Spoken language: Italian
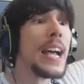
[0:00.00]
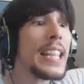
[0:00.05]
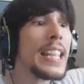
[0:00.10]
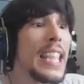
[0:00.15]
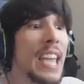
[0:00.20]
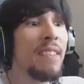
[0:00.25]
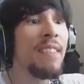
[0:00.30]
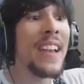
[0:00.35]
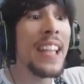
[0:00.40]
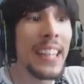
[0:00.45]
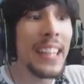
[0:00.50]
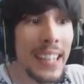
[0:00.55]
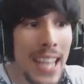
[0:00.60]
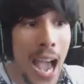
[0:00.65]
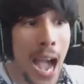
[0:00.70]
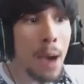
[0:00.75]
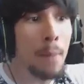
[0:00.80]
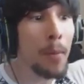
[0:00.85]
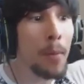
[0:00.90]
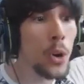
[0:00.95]

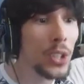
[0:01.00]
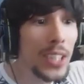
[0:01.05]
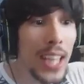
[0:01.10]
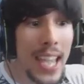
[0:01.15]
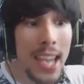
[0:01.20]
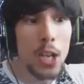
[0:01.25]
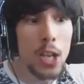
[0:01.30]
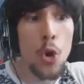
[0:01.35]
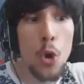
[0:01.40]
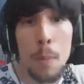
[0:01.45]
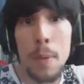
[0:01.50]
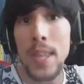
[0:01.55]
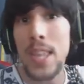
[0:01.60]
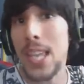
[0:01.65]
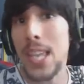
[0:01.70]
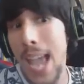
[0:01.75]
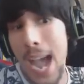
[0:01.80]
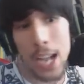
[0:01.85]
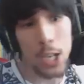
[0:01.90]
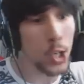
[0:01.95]
diventiamo dei cubi
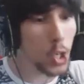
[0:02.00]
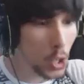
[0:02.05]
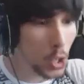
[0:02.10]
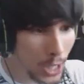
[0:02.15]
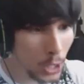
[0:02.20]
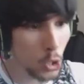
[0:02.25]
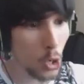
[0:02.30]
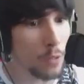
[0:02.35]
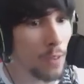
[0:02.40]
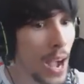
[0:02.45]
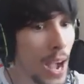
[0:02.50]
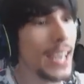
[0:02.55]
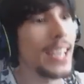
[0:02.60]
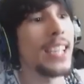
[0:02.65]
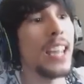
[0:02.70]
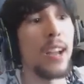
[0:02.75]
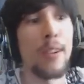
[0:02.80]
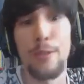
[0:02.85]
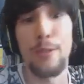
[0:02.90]
di ghiaccio. Tanto vale star